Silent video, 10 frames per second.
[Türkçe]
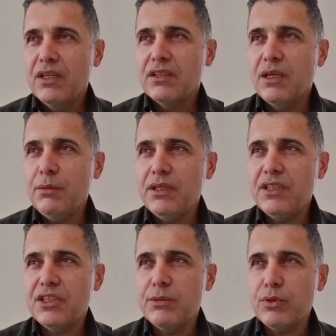Tabii
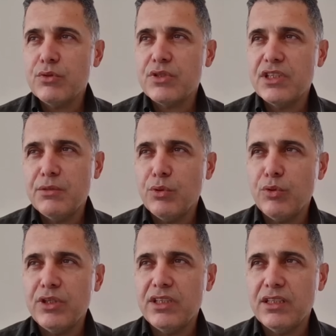2018,
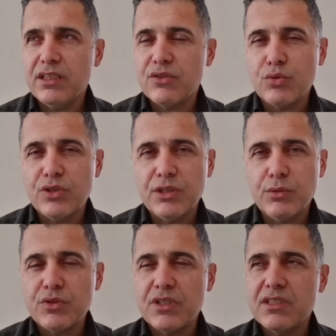2017 yıllarının son
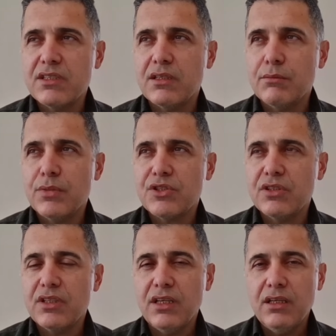2018 yıllarının
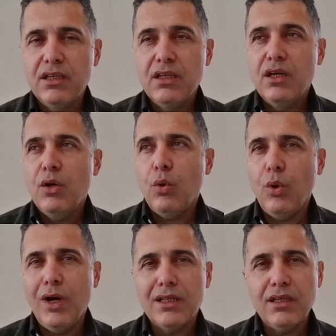başında
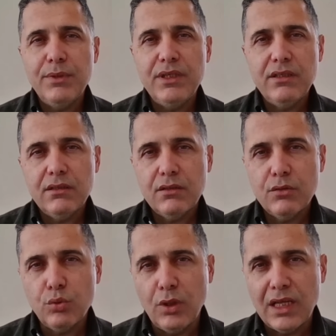o anda bir
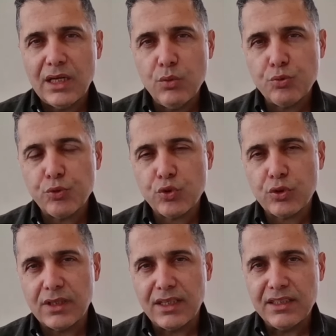dolar 3,5
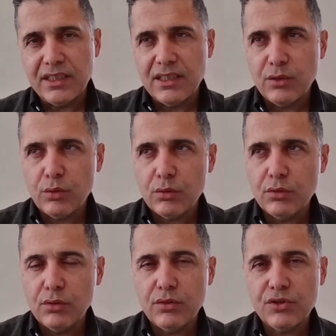liradan 7
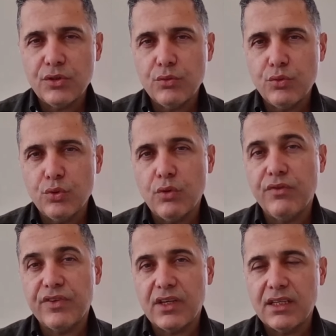oldu. İşte euro
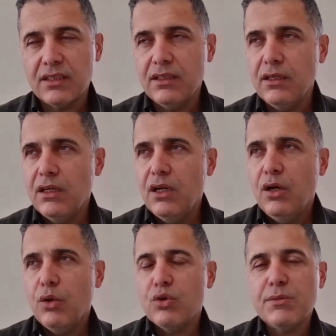fırladı.
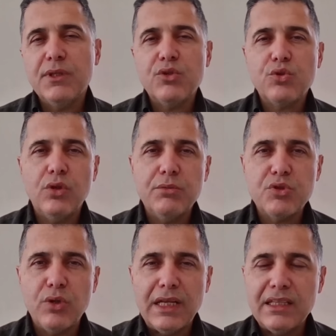O zaman da şöyle bir
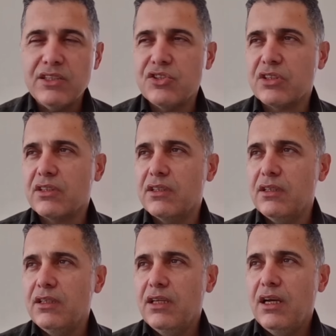söylenti
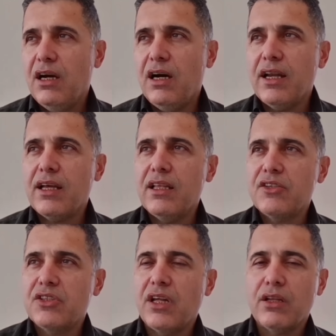çıktı.
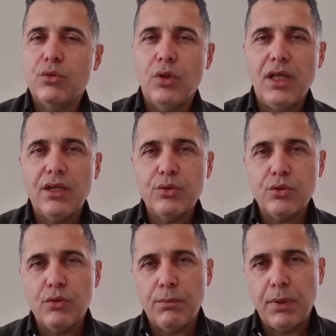Arkadaşlar dolar
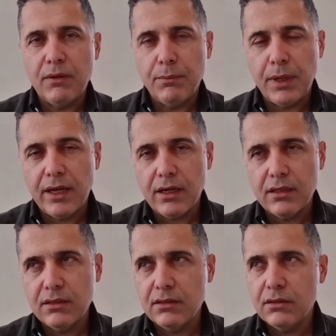euro
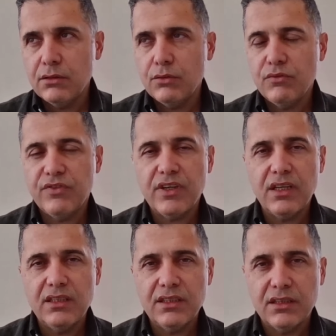parladı,
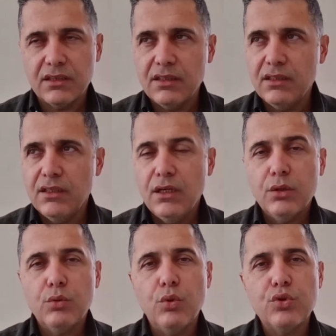fırladı gitti.
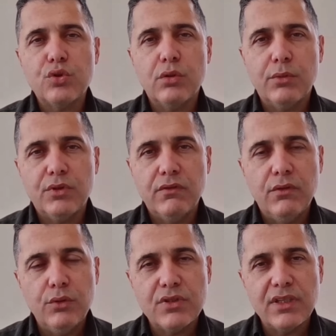Doğuş Otomotiv
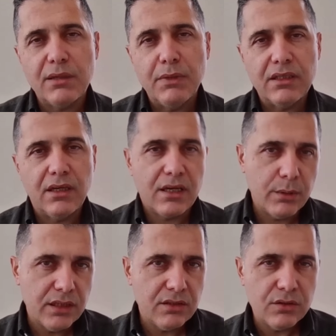lüks segment araba
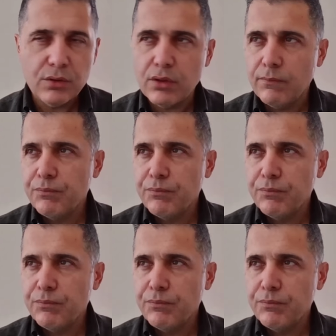getiriyor.